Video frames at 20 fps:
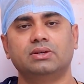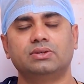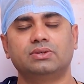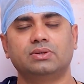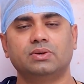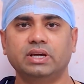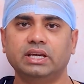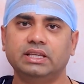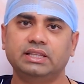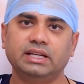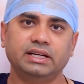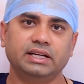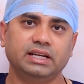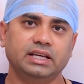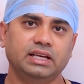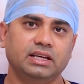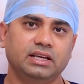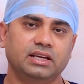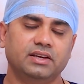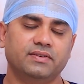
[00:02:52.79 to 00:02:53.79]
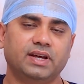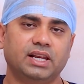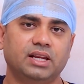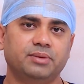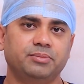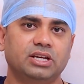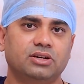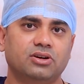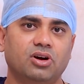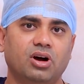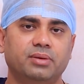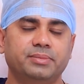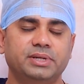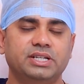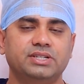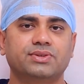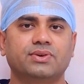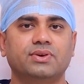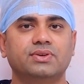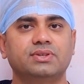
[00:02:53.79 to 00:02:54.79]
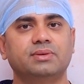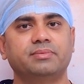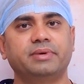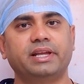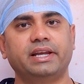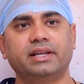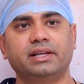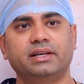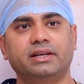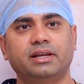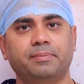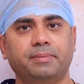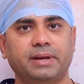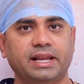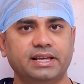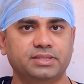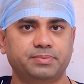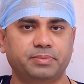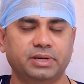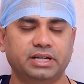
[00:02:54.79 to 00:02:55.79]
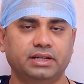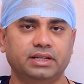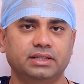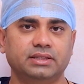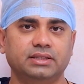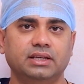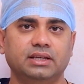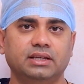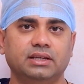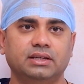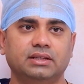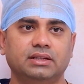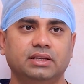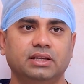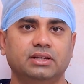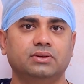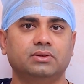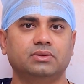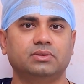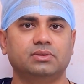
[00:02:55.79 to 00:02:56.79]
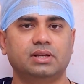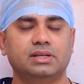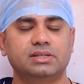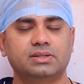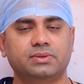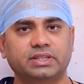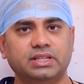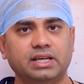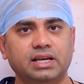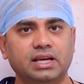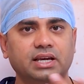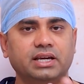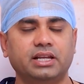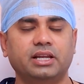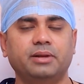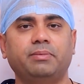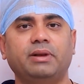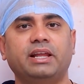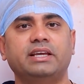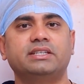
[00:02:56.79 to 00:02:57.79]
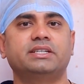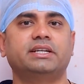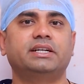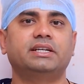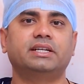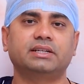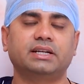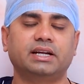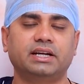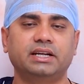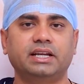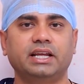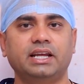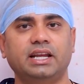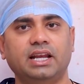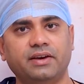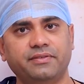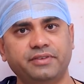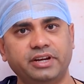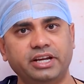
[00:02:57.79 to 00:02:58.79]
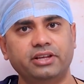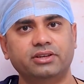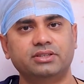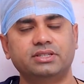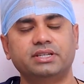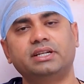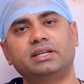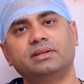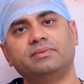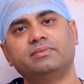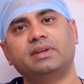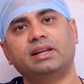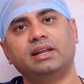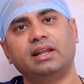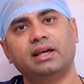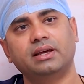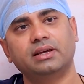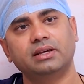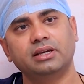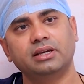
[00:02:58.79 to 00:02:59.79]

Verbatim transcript: సో ఇదండి ఇవాళ మీ కామెంట్స్ కోసమని నేను రిప్లైస్ పెట్టింది నేను స్వతహాగా రిప్లై చేయటం కంటే ఇలా వీడియో చేయటం వల్ల